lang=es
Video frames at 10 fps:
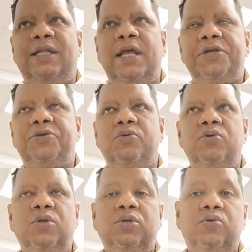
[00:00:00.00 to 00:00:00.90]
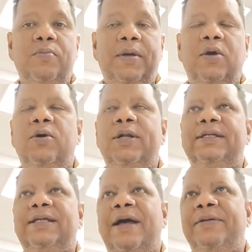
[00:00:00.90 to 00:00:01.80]
derecho, uno de sus
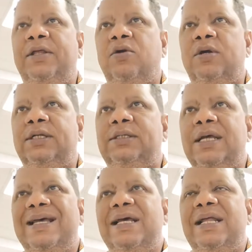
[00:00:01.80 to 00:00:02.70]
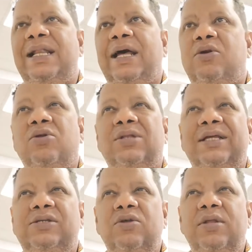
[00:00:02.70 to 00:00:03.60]
mejores abridores. La
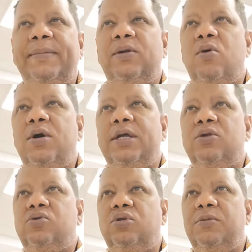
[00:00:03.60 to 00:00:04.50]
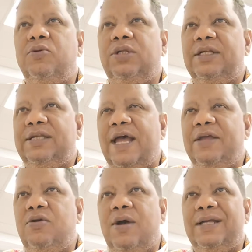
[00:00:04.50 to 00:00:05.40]
rotación de Milwaukee en los últimos tres
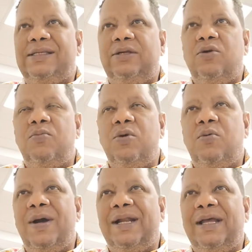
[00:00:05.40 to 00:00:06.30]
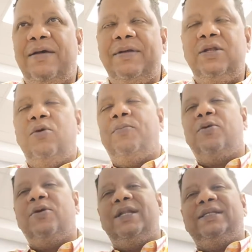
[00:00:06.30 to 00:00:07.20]
años ha sido muy buena y ha venido
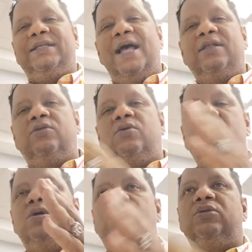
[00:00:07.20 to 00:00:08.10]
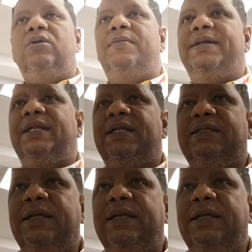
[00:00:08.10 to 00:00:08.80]
progresando de una manera